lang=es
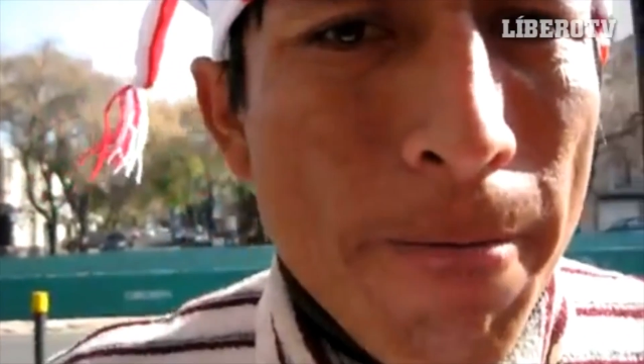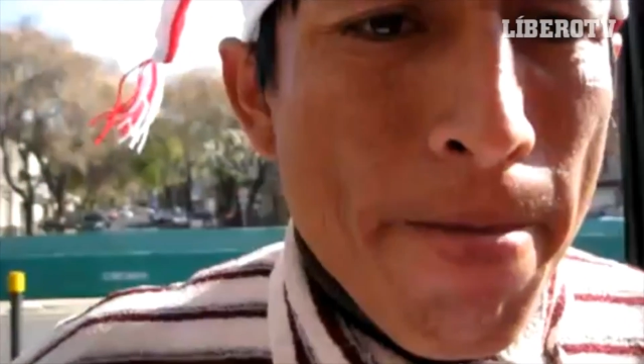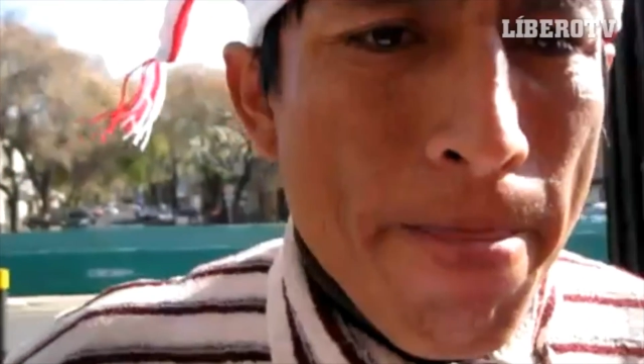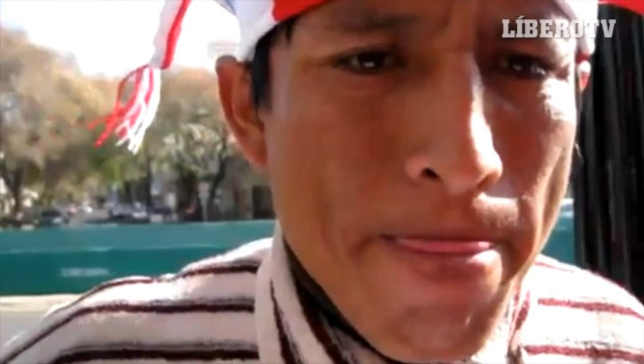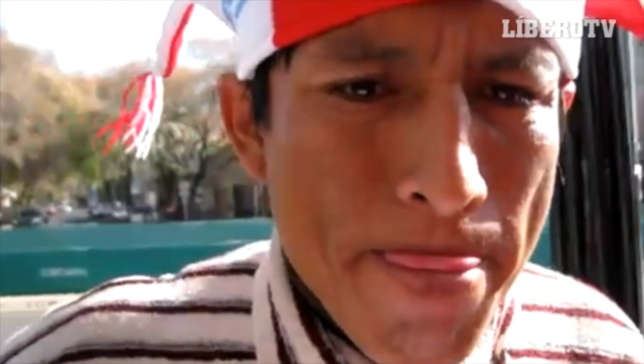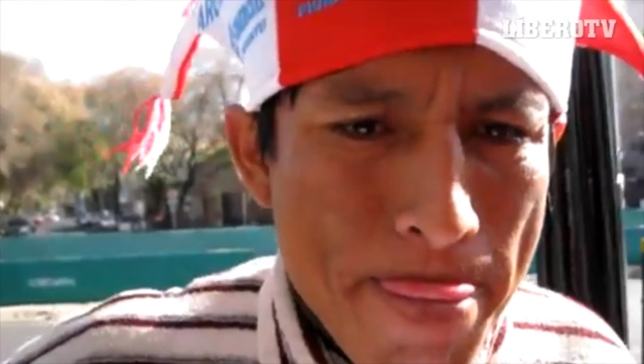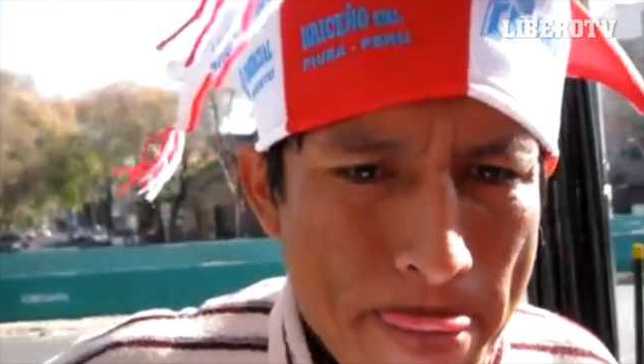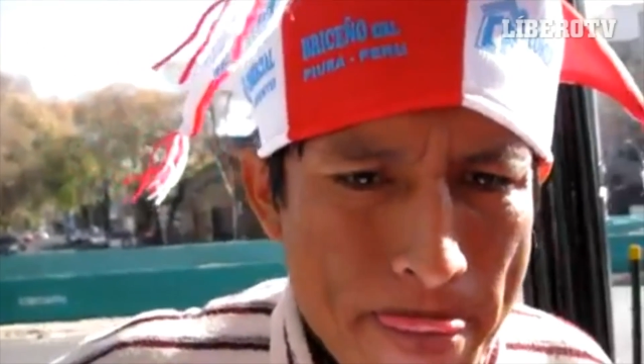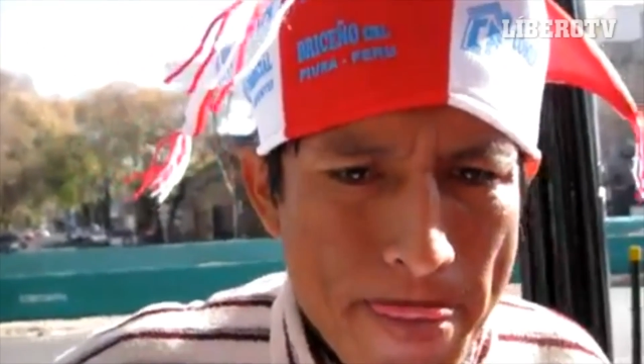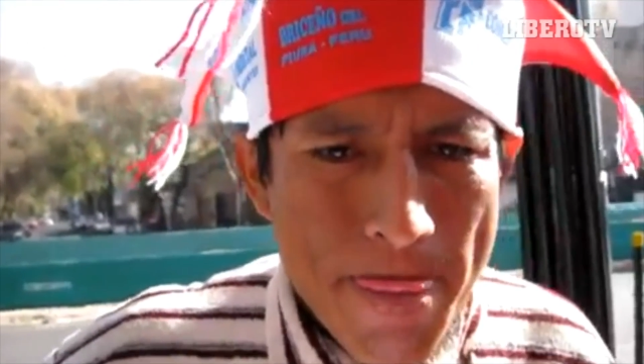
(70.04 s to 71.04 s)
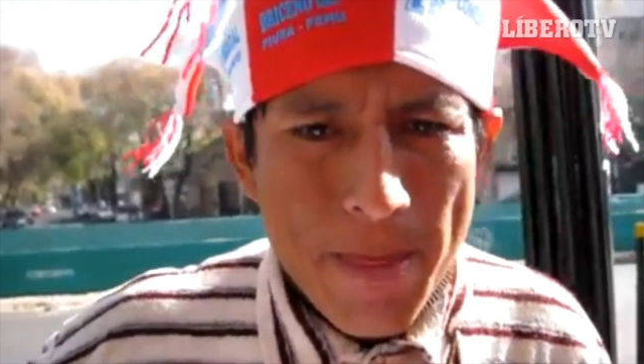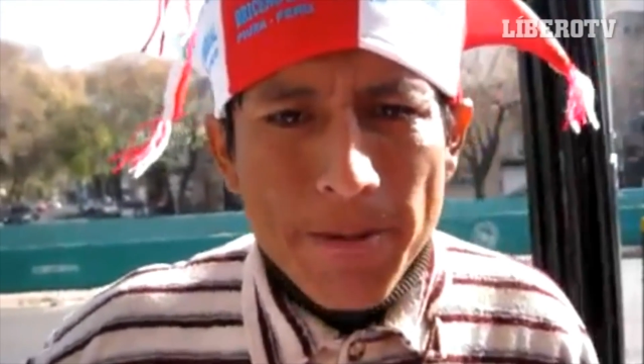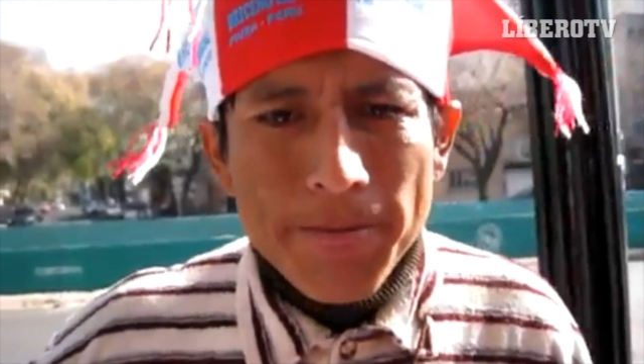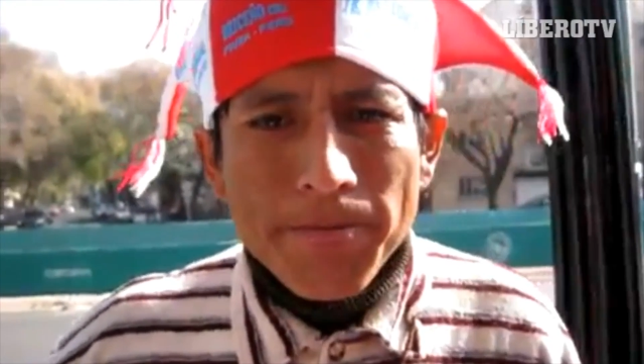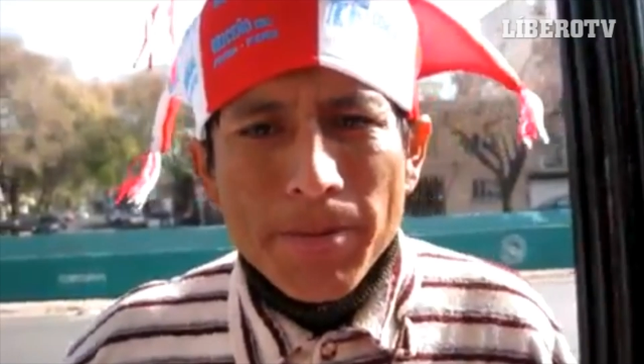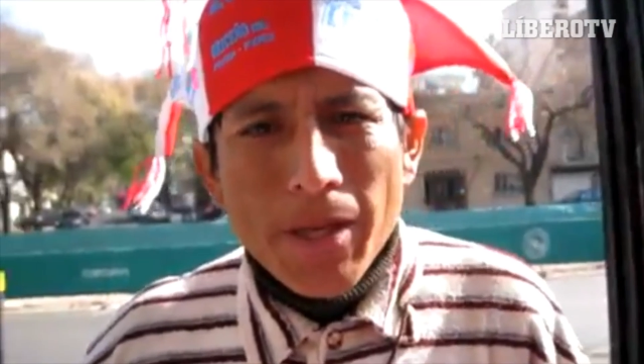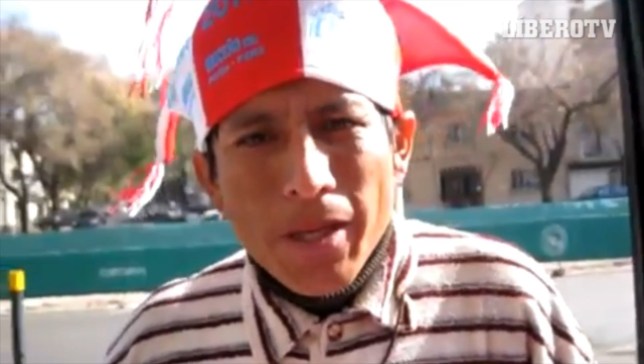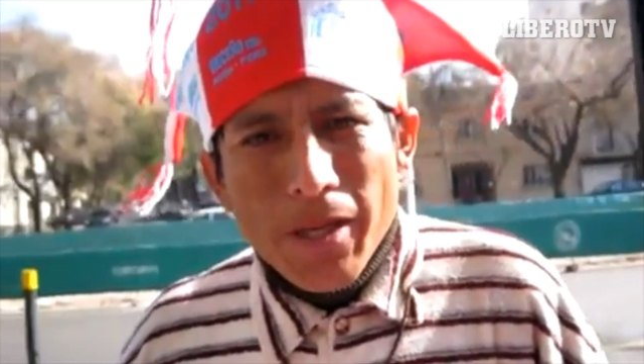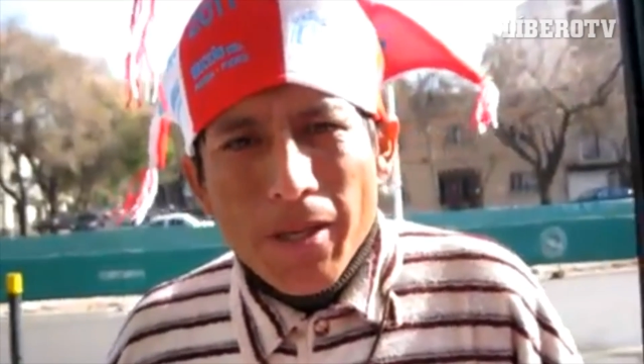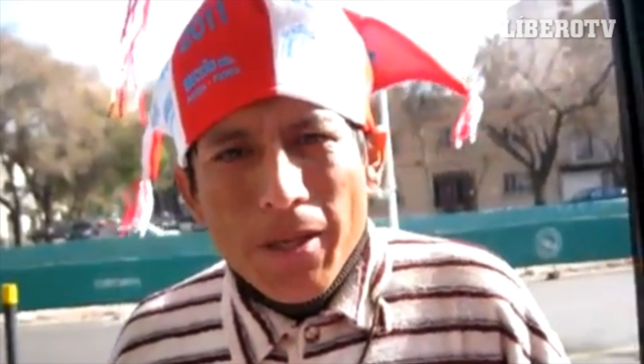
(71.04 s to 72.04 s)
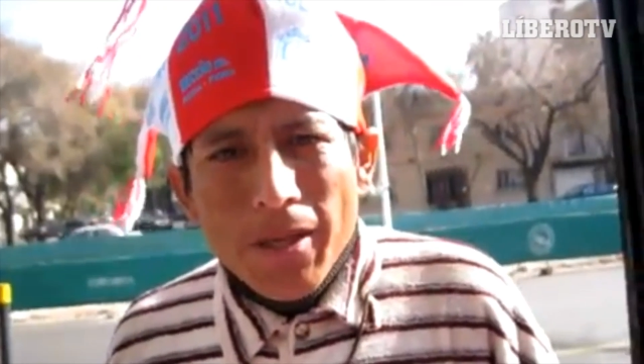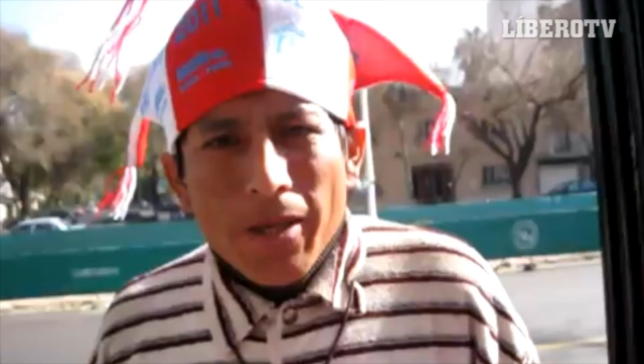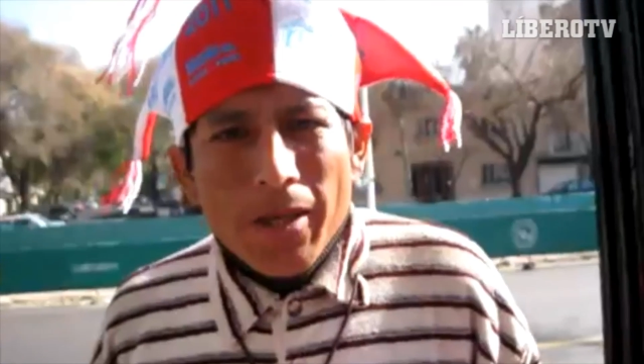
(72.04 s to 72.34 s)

al señor Manuel Burga una entrada, ¿qué le dirías?